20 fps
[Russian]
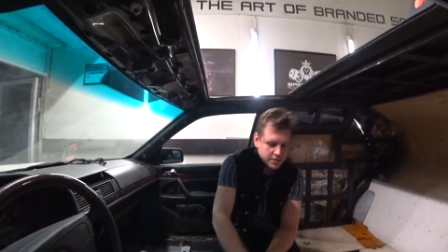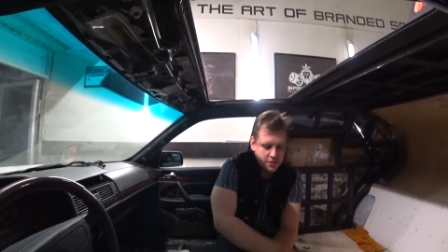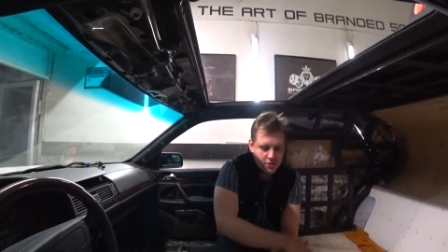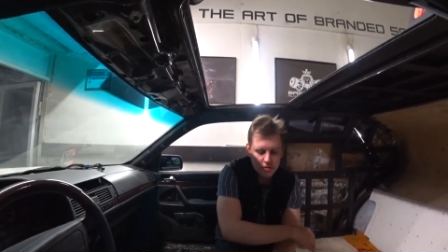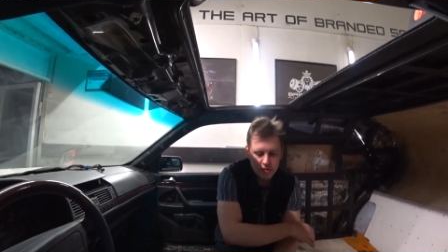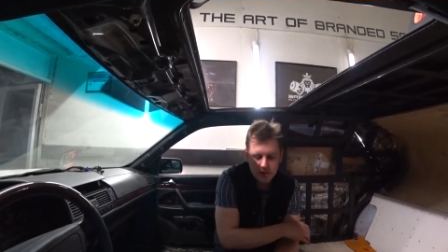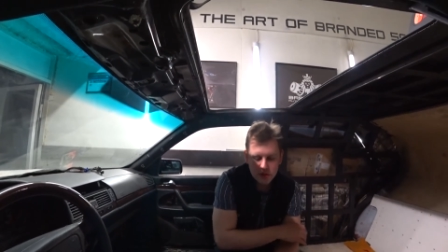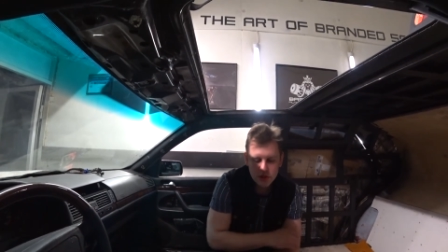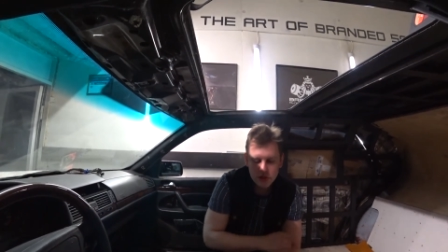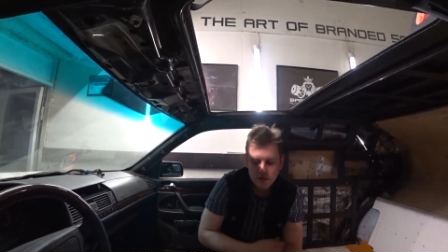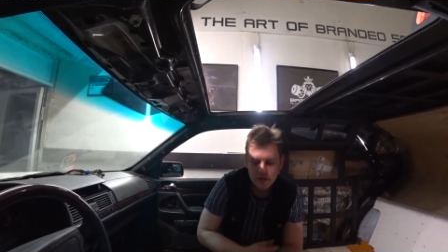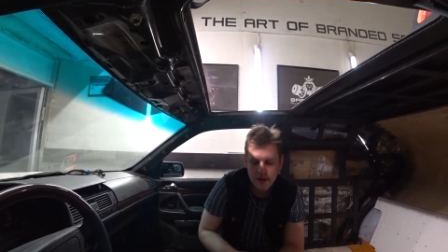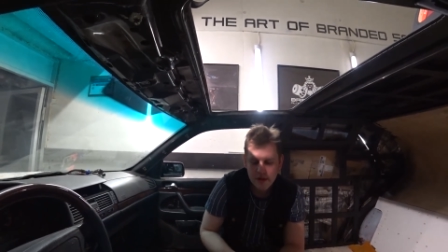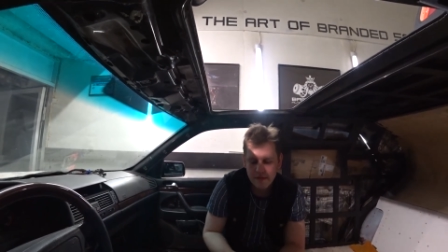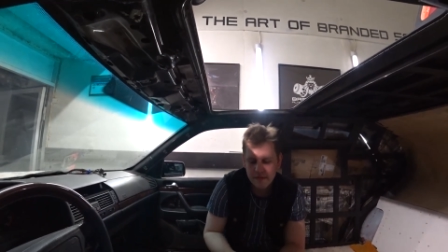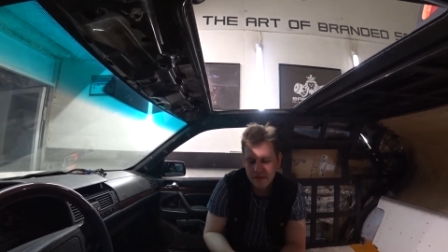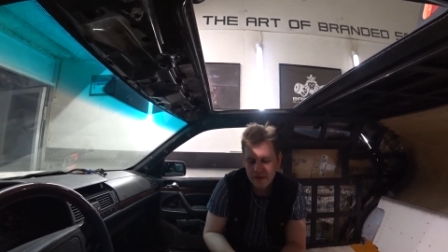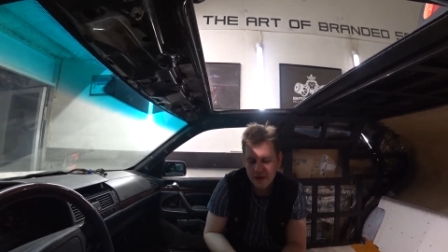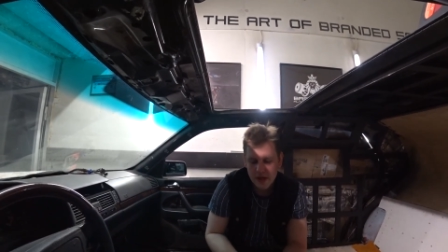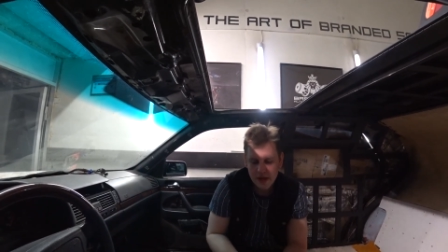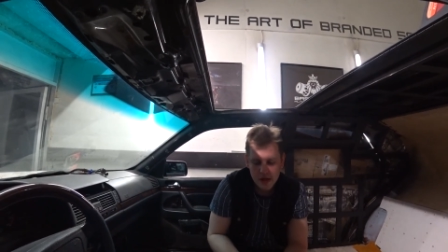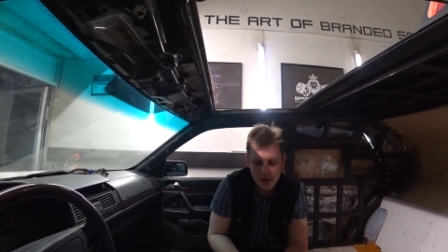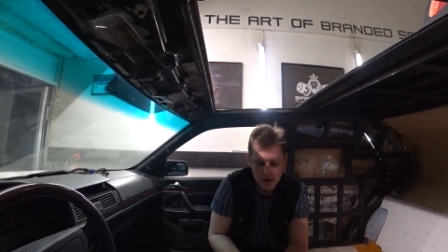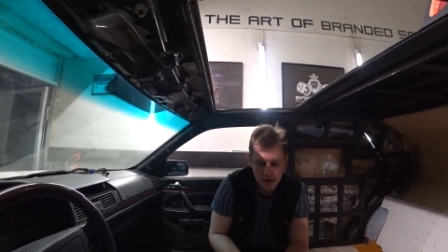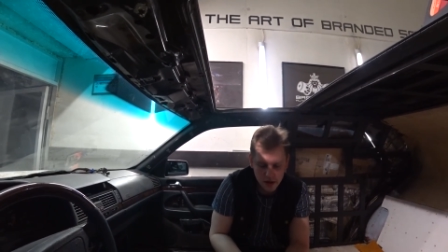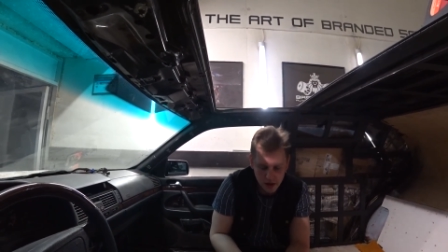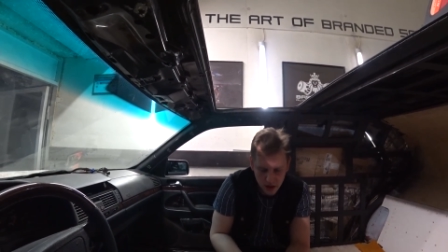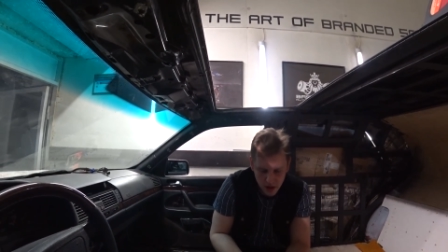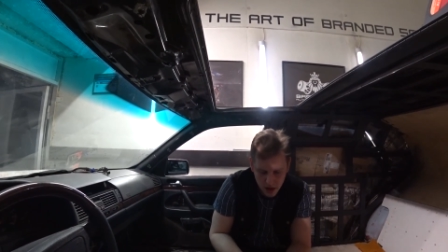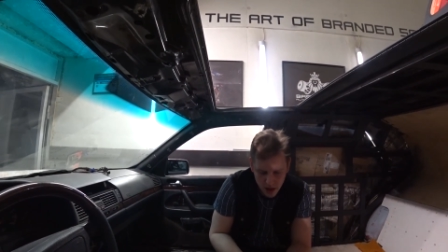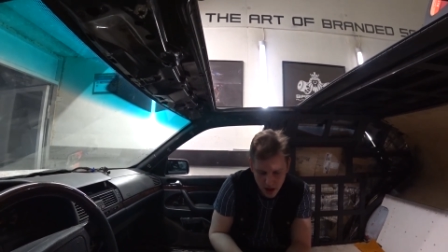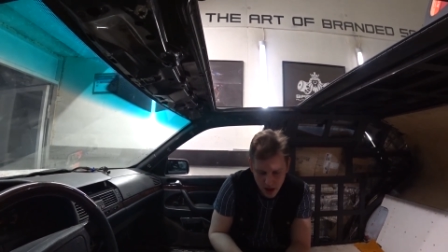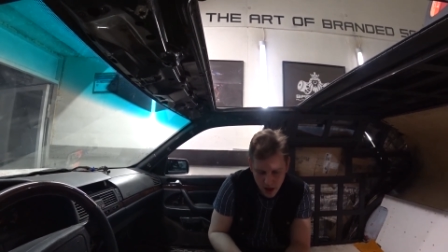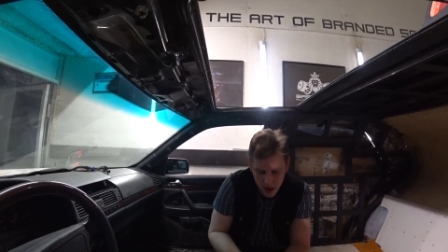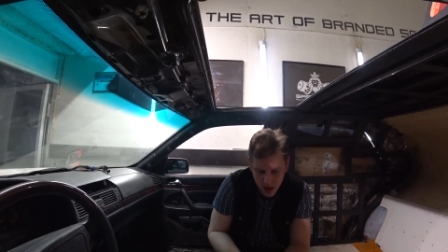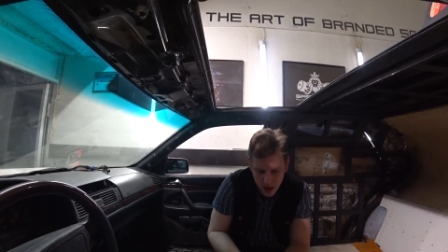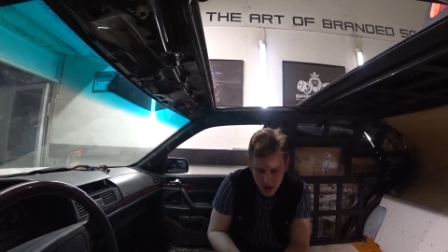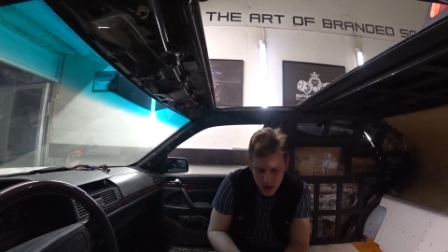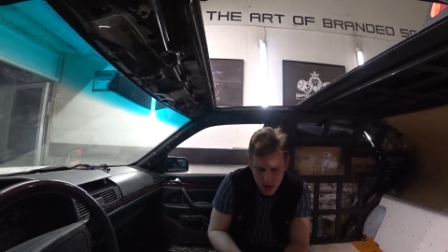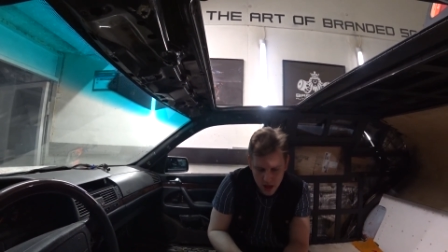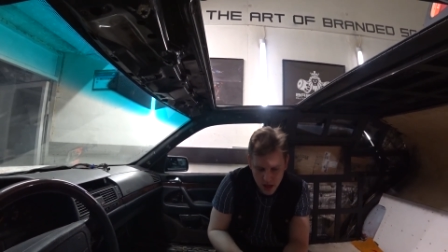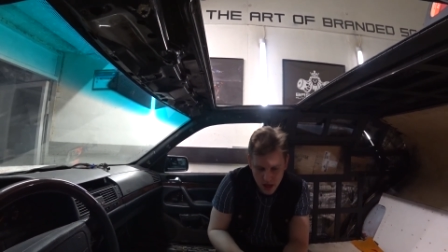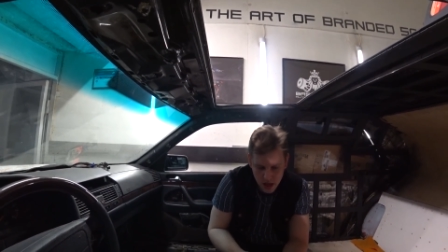все зашиваем фанерой. И